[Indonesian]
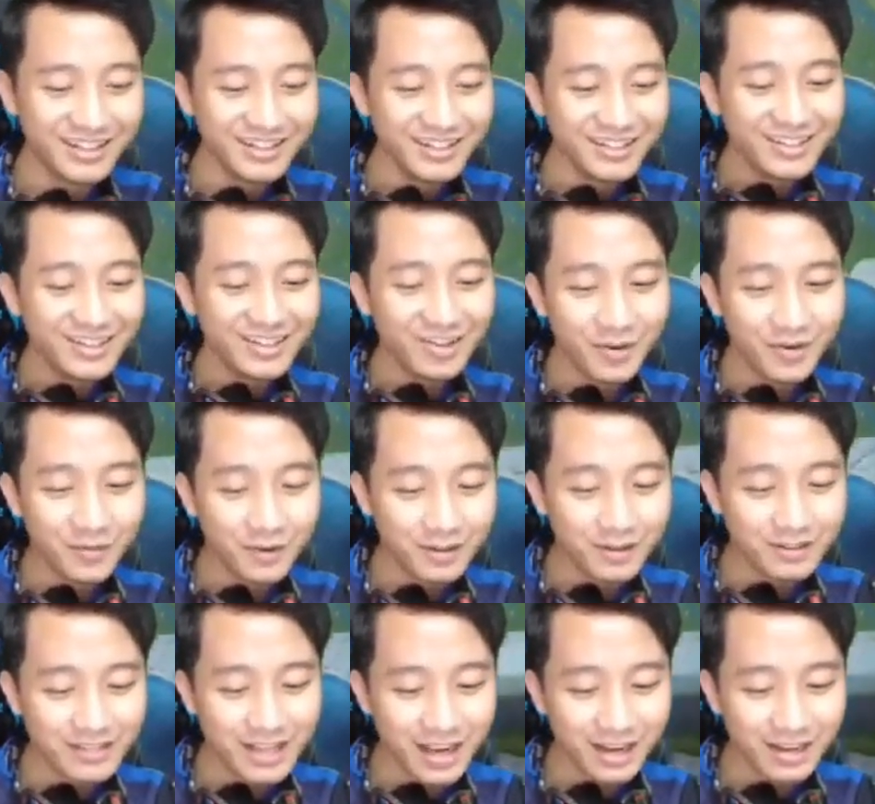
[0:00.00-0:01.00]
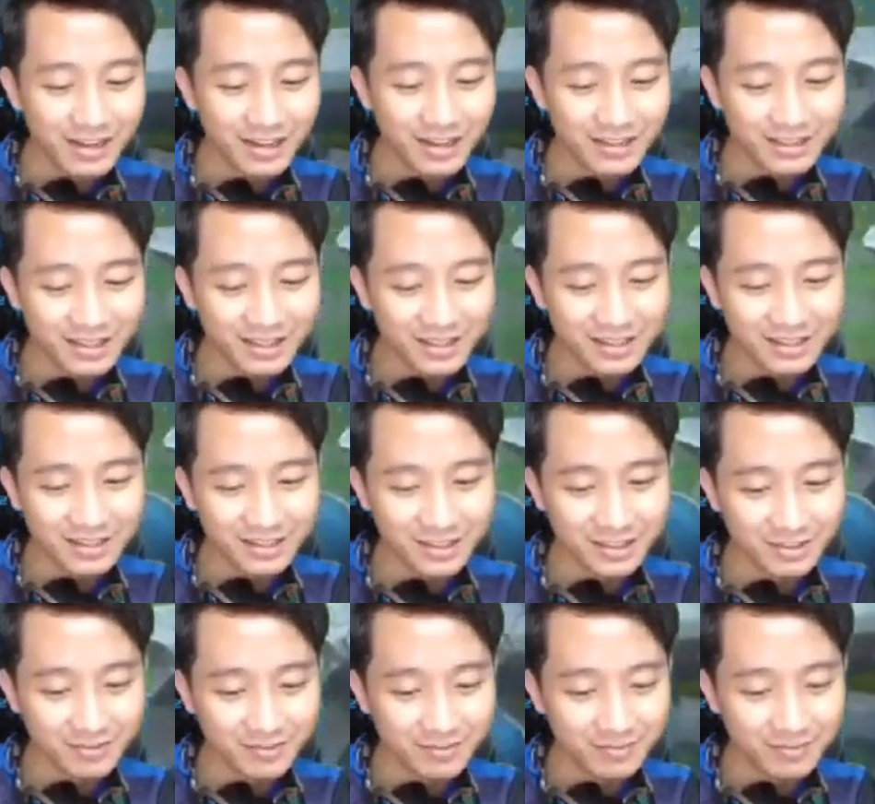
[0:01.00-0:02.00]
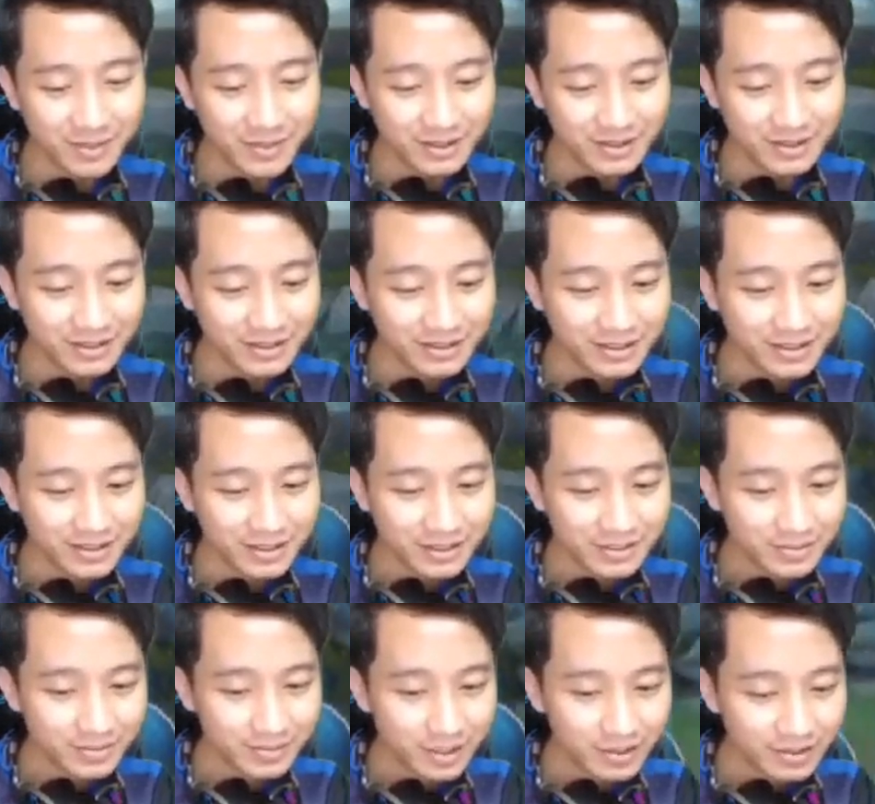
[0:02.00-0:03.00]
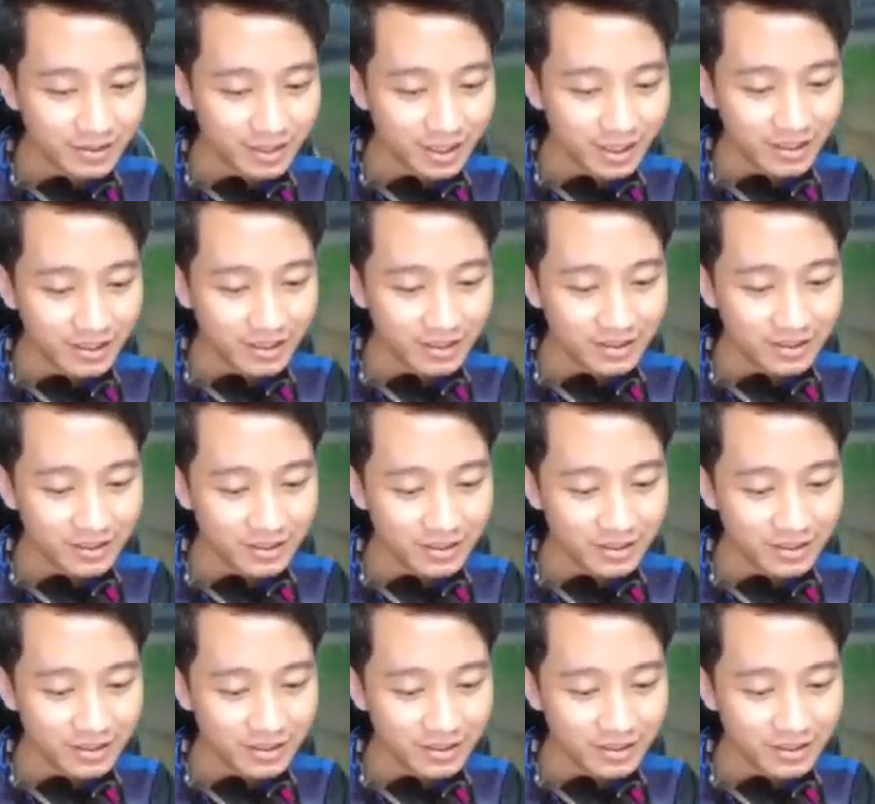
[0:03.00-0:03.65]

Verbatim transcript: Gue baru nyadar carry-nya 04. Baru nyadar serius.